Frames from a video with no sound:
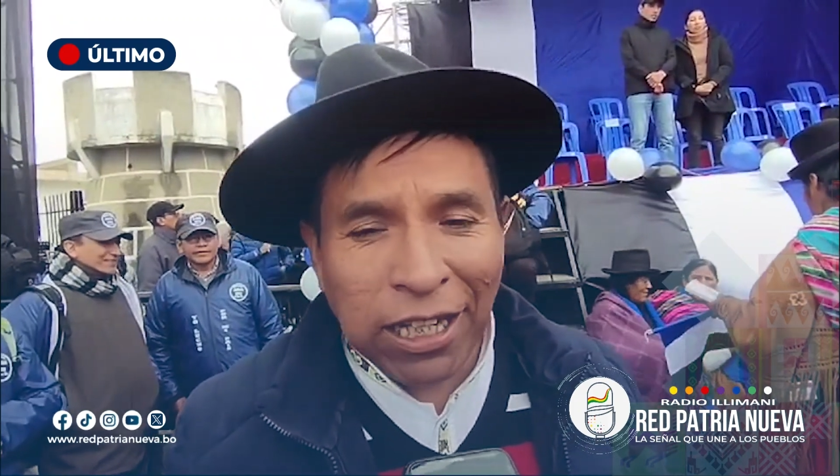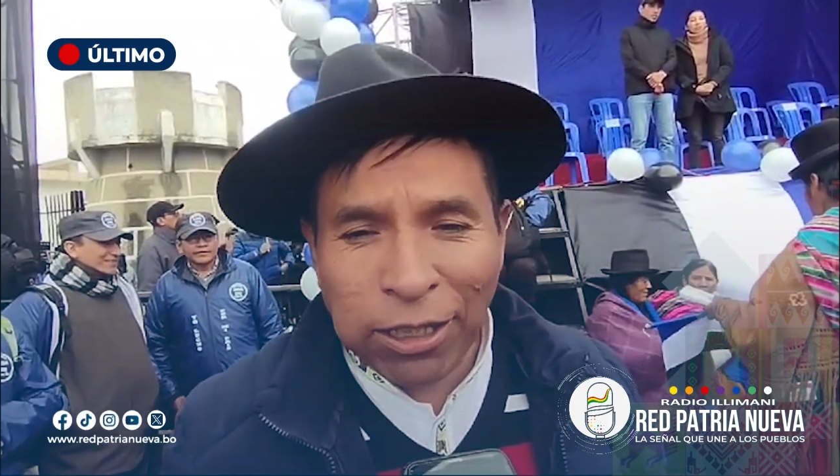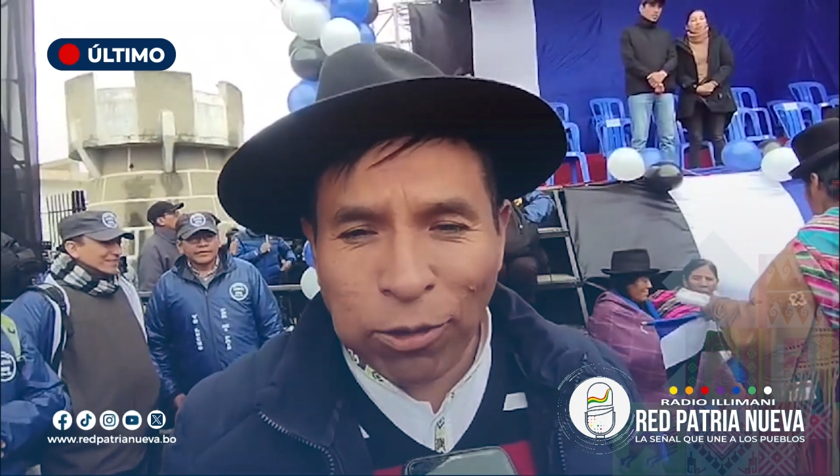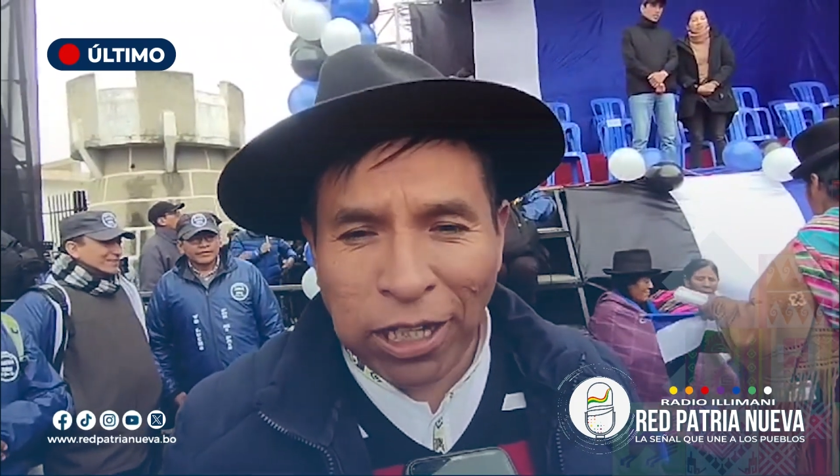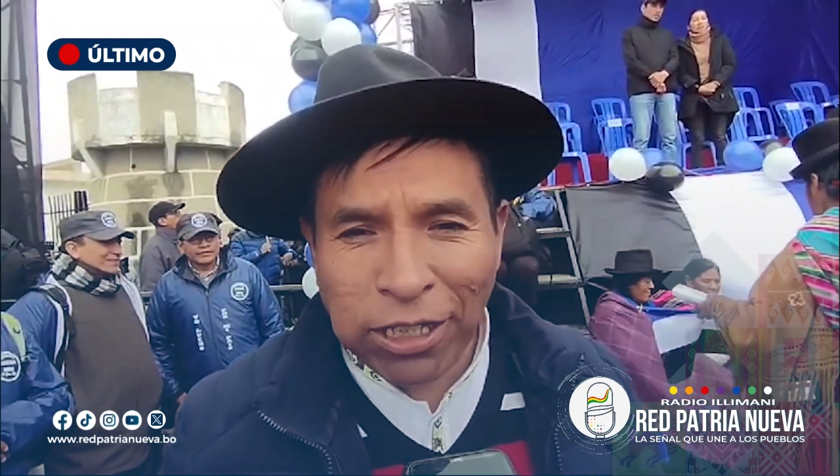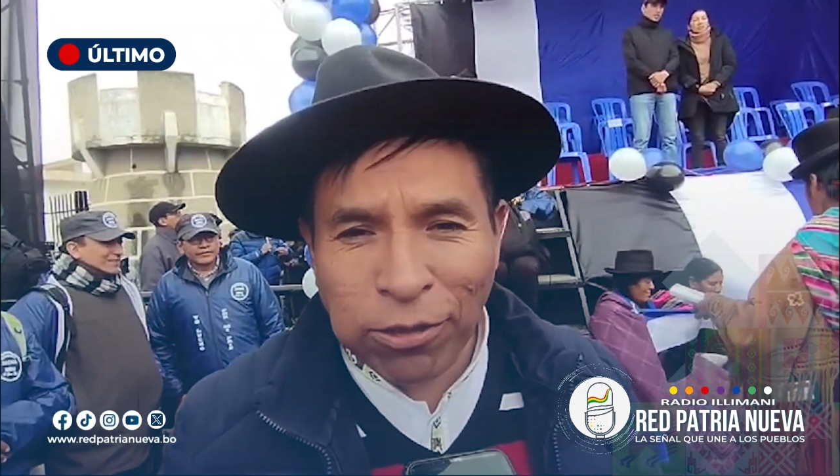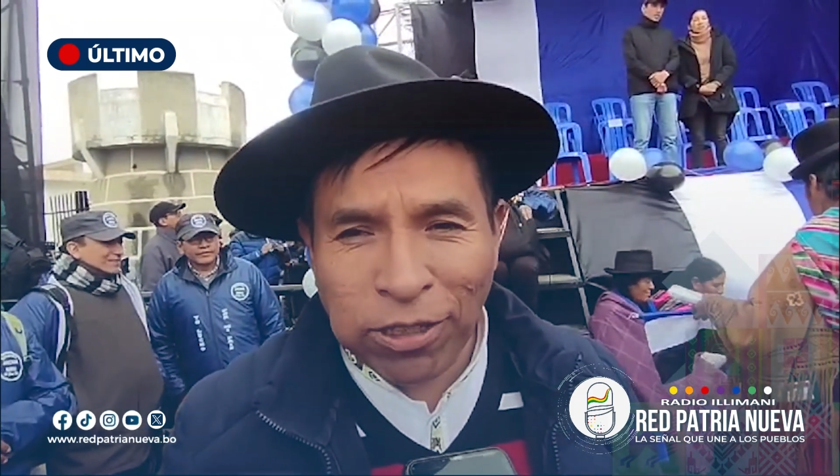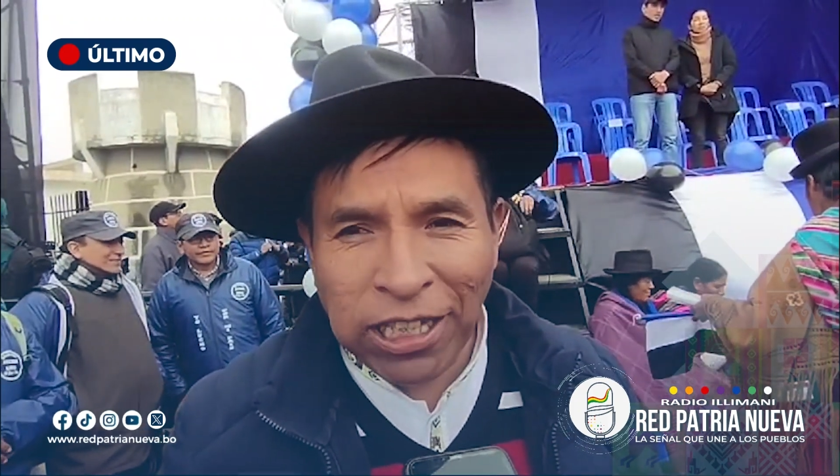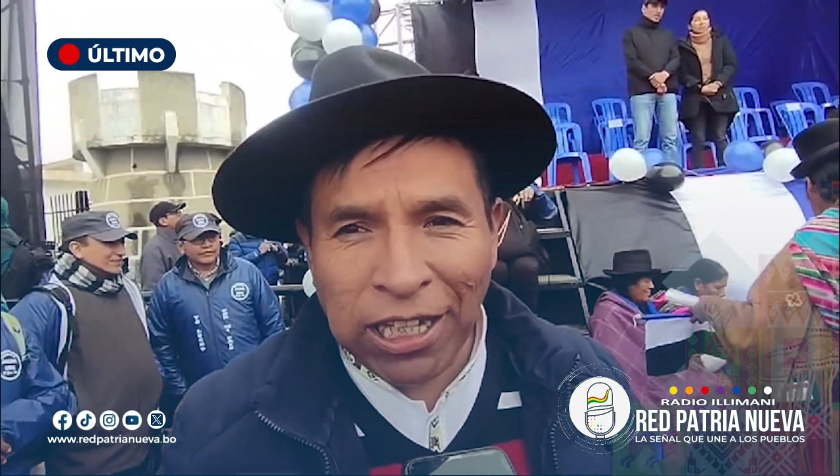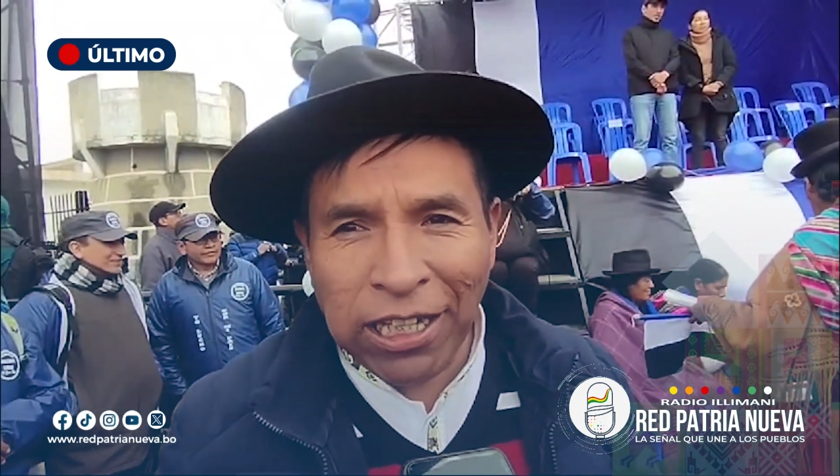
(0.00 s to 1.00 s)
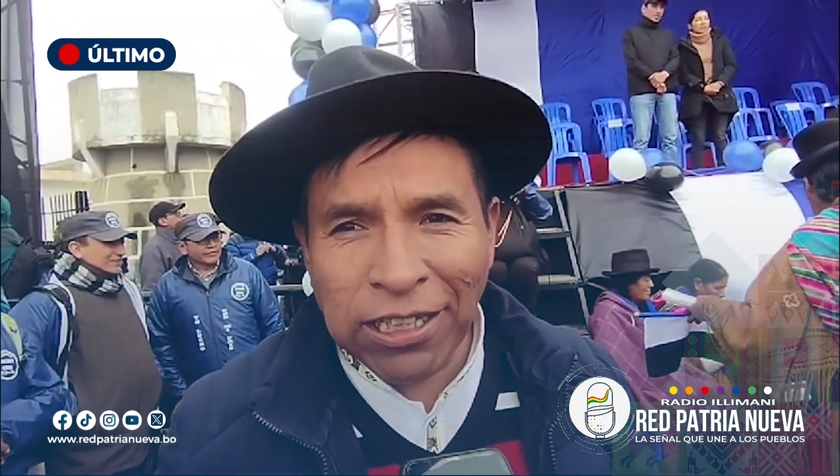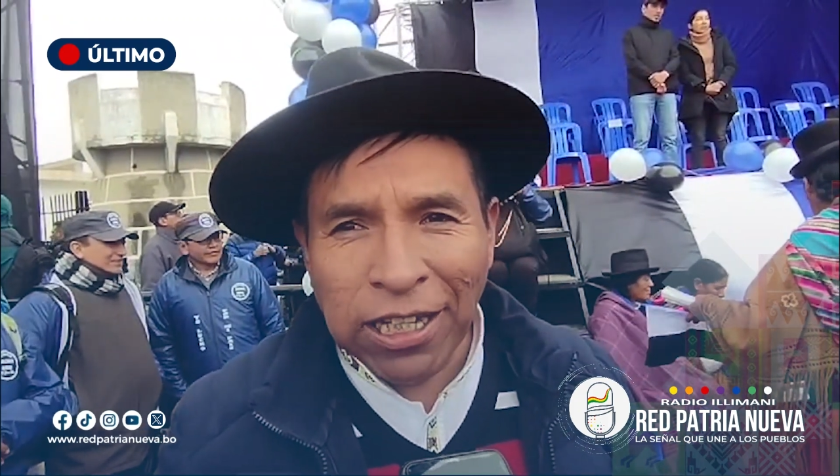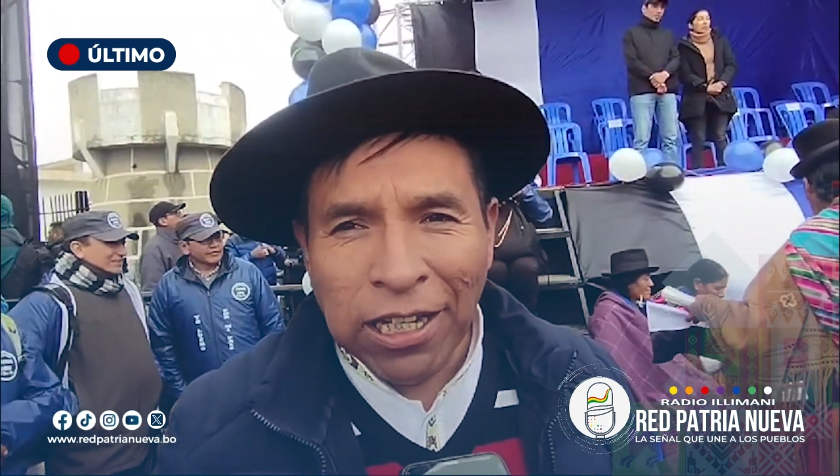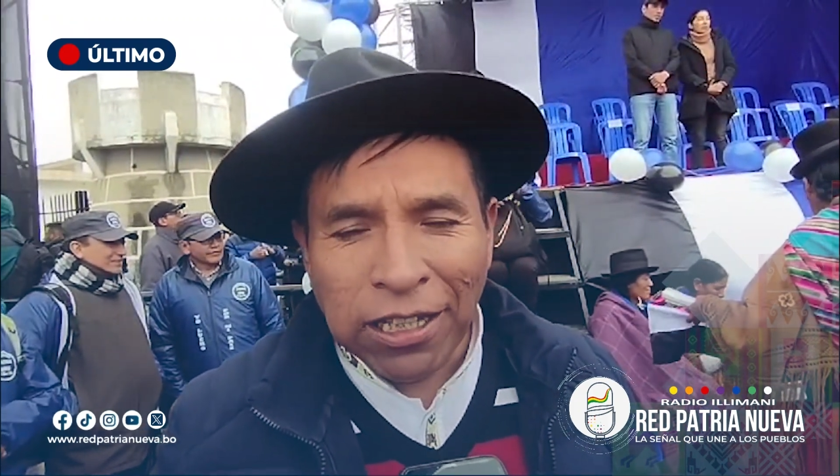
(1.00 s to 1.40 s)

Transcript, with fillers: de las organizaciones sociales,